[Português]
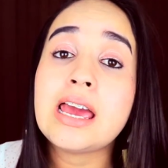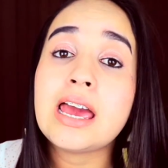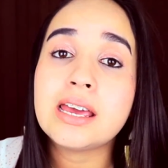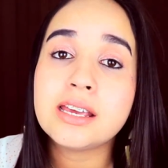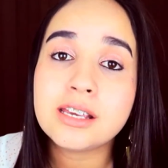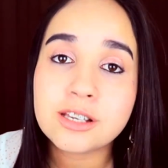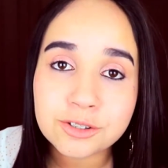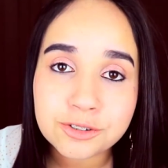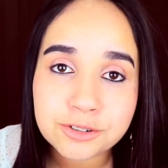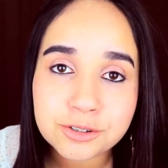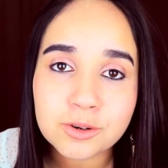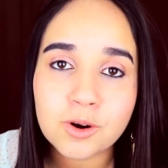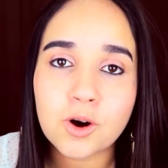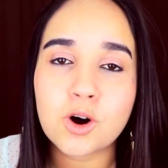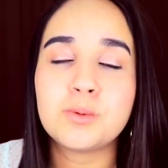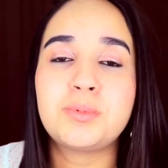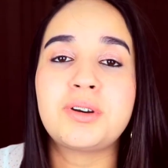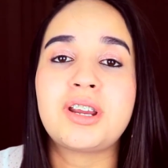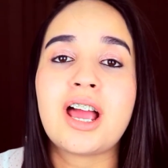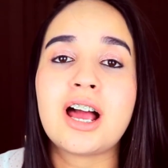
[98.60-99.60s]
é isso,
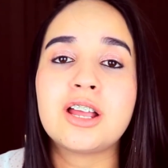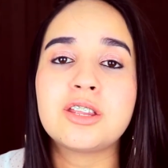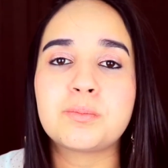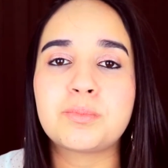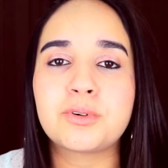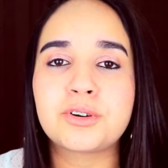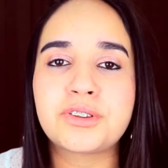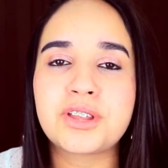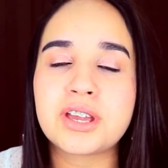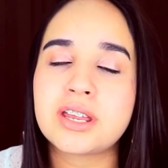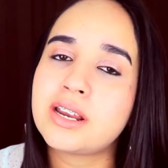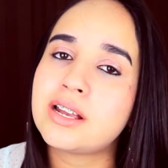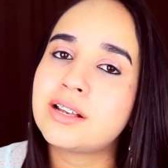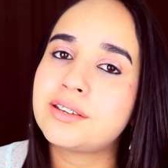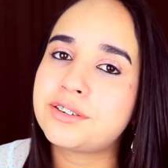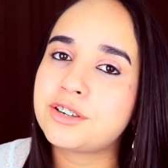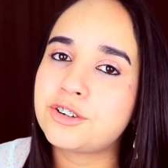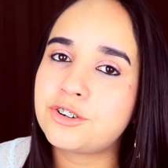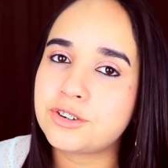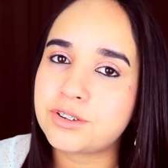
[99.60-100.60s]
obrigado por terem
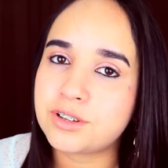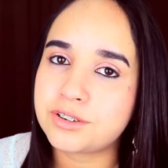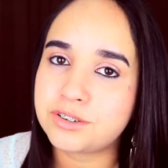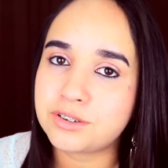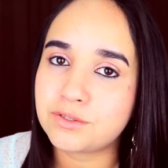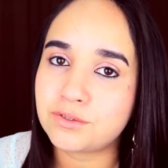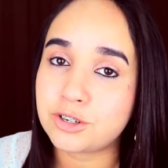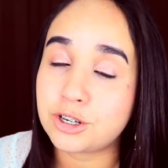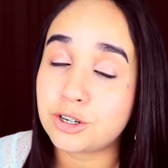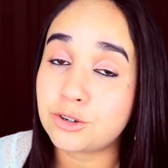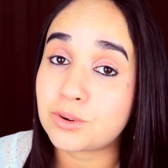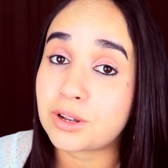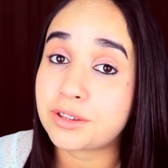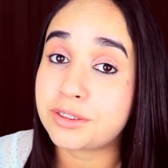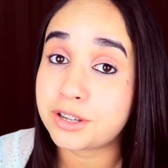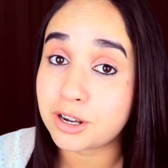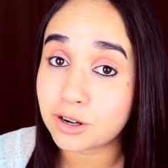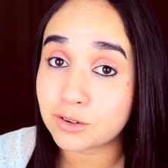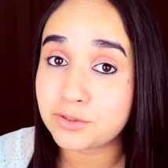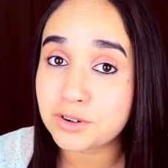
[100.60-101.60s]
assistido esse vídeo
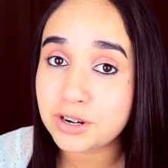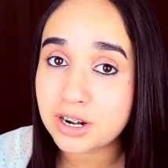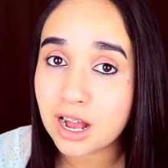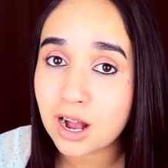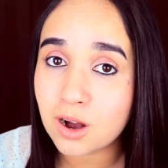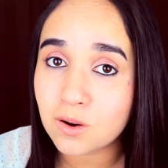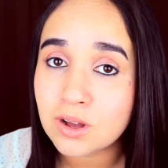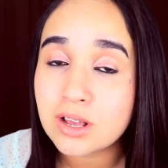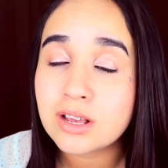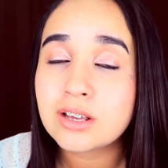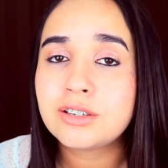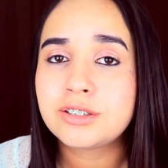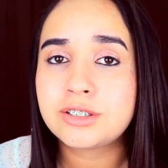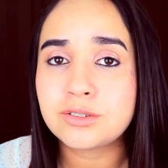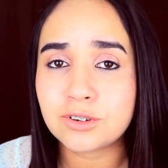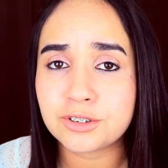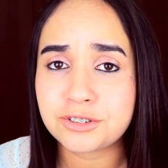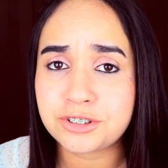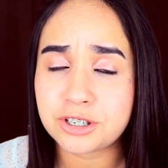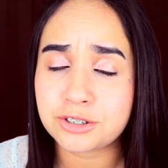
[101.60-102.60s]
até o final. Se
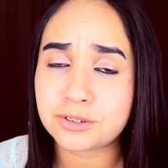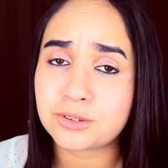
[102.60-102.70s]
vocês